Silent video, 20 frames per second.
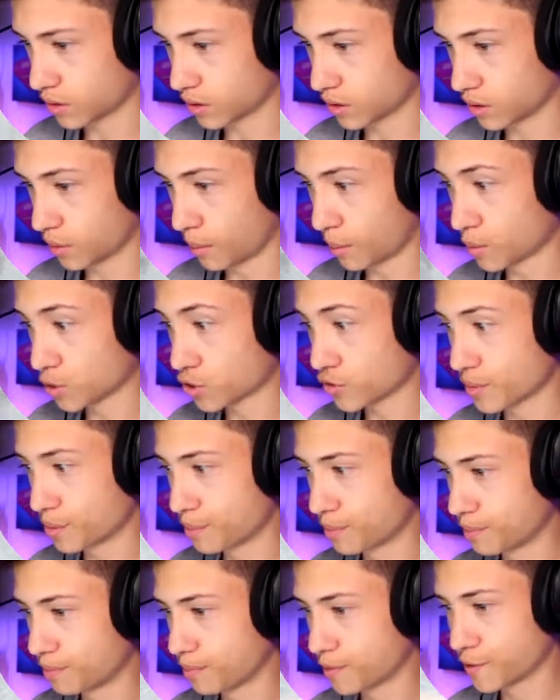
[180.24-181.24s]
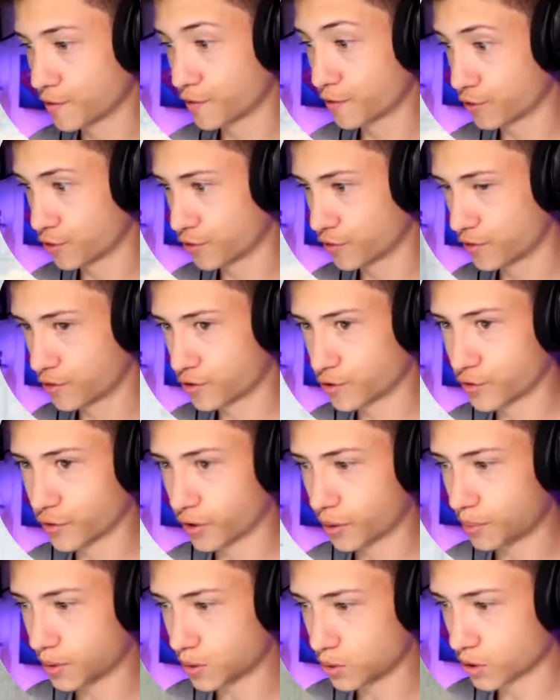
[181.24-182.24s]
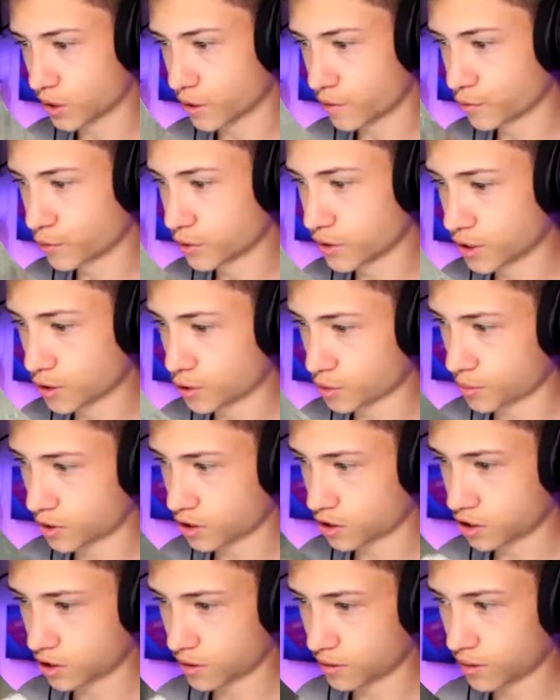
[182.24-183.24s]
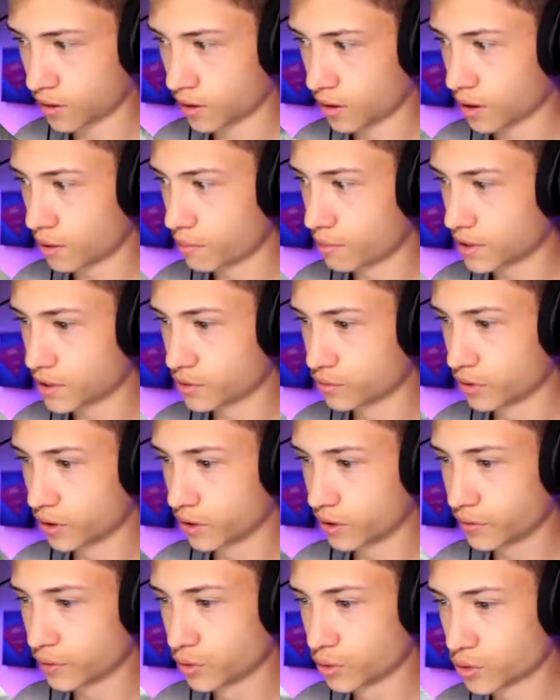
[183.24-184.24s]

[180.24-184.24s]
Normalement, je vais, je, ferai pas du Call of Duty sur ma chaîne, mais si vous voulez des vidéos